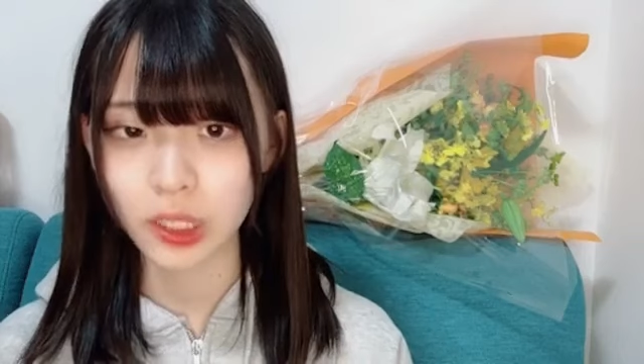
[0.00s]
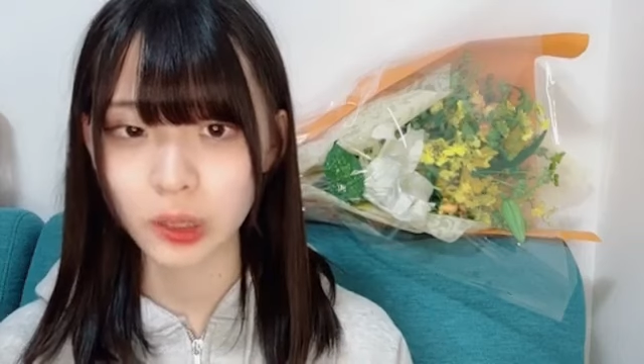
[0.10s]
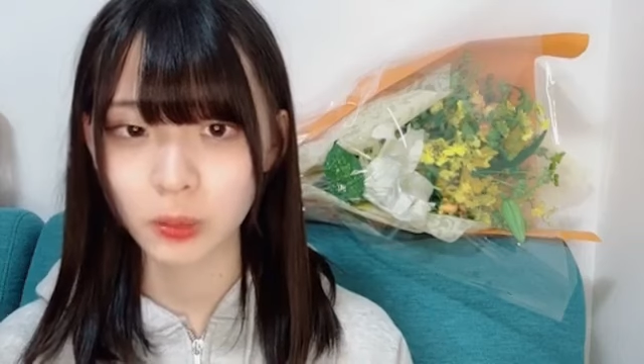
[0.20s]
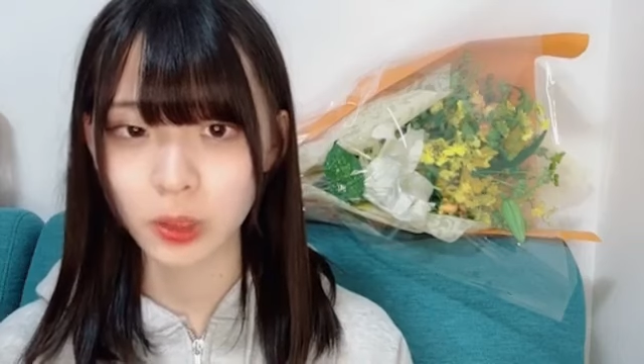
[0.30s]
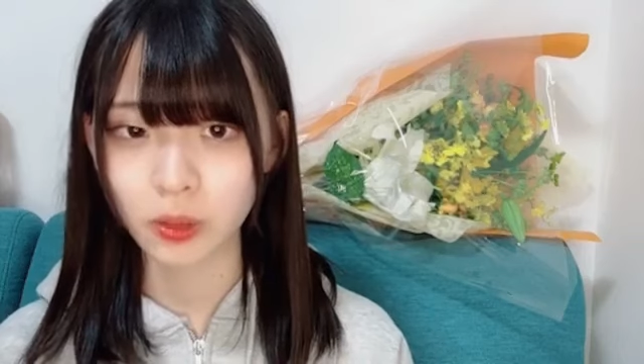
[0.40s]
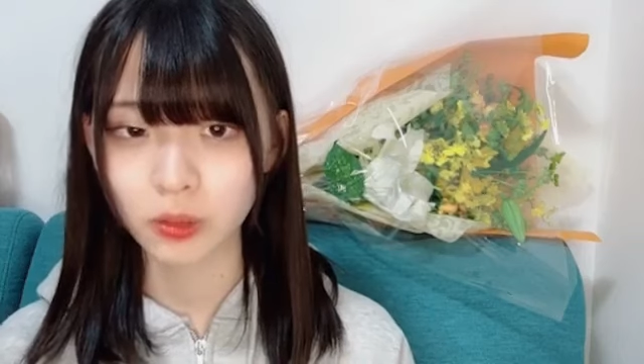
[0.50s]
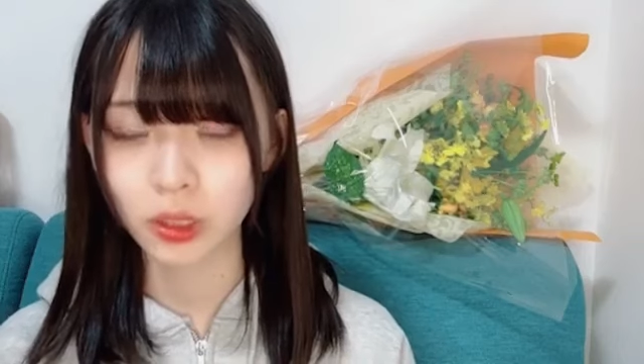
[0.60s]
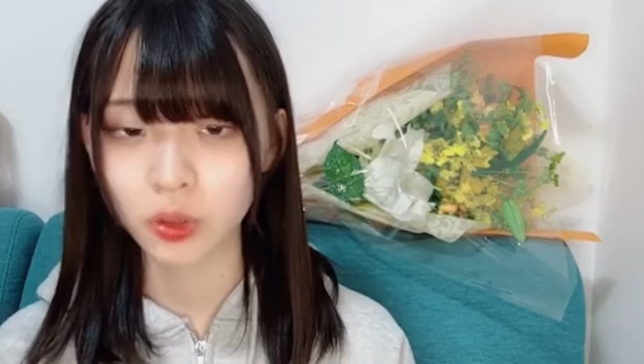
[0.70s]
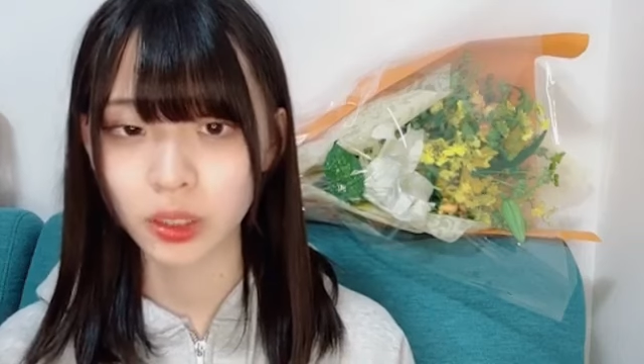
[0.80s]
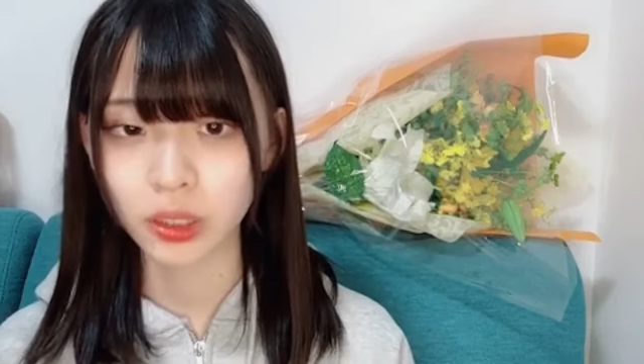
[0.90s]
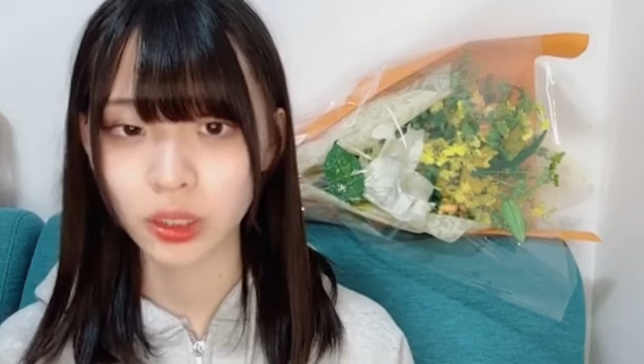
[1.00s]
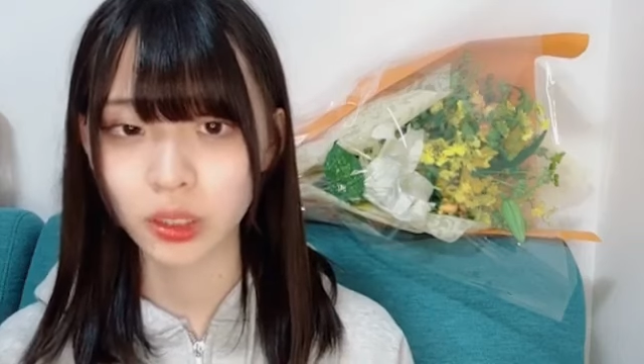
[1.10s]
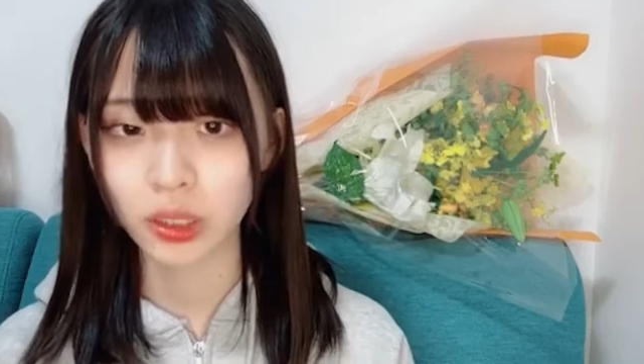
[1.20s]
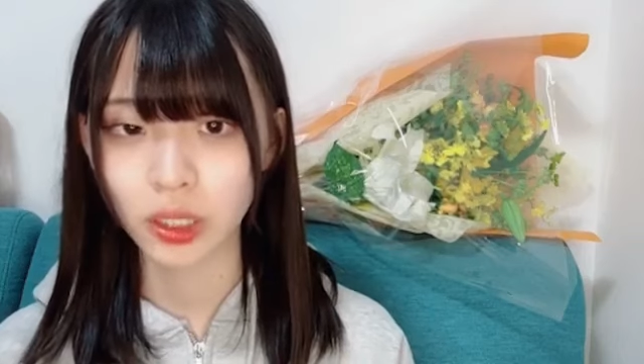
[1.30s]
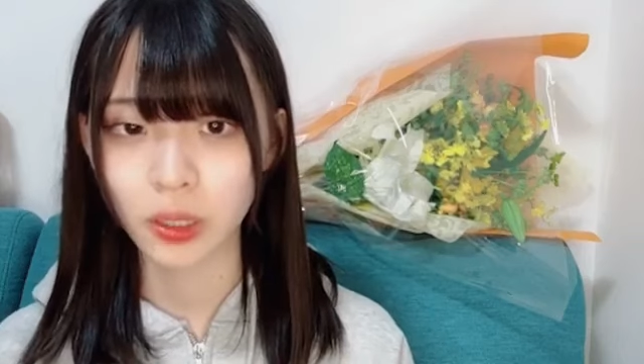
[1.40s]
かすみのファンの方
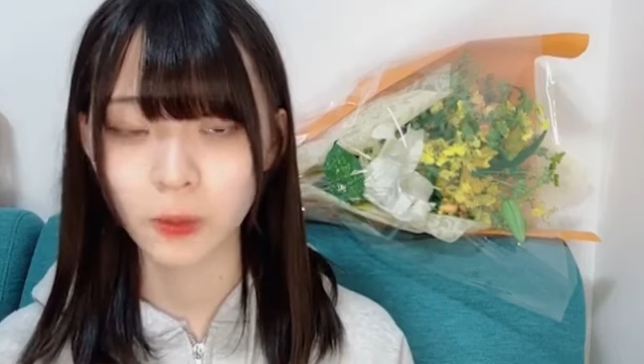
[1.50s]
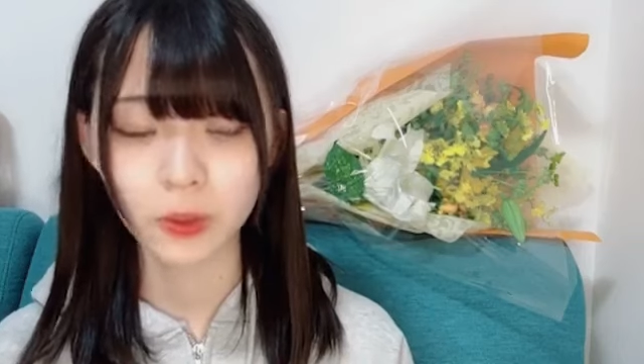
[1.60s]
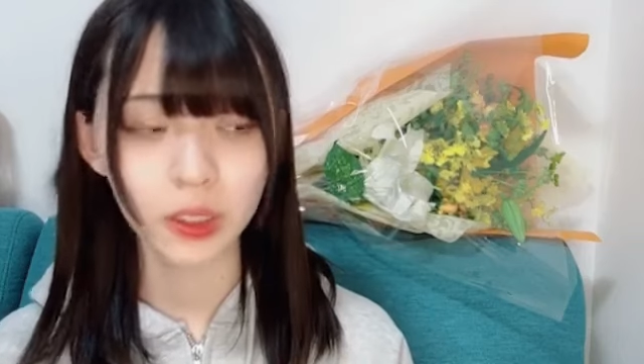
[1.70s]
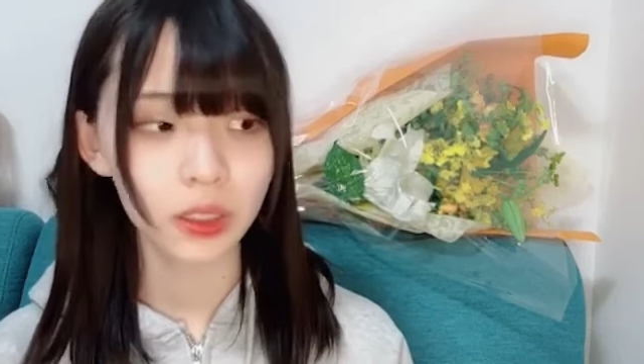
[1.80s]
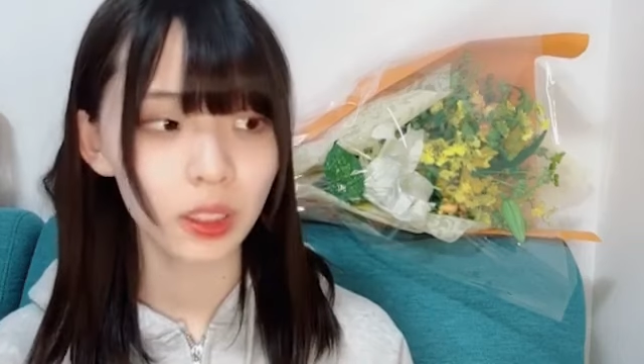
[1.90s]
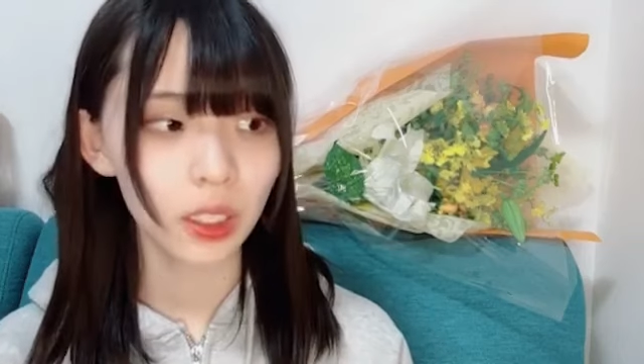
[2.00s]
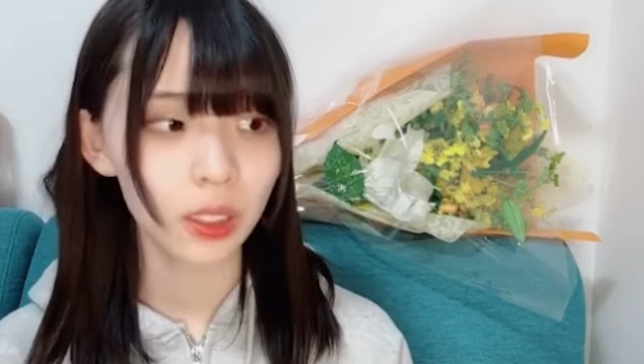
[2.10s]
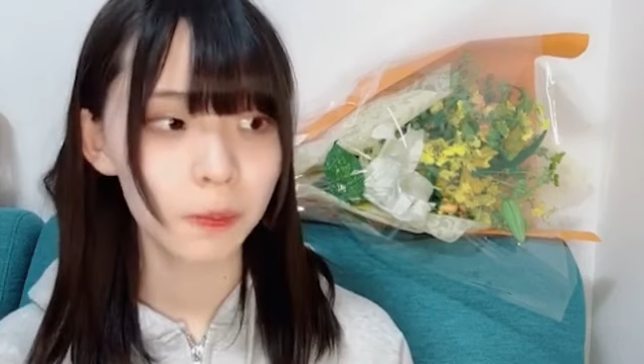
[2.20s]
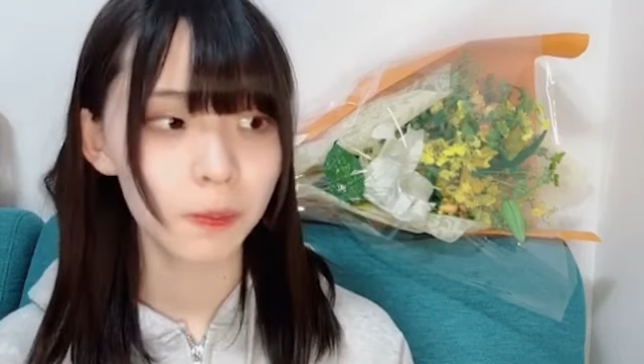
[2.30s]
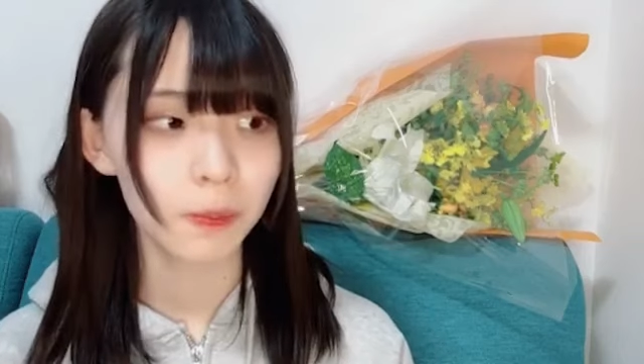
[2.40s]
とかねもう絶対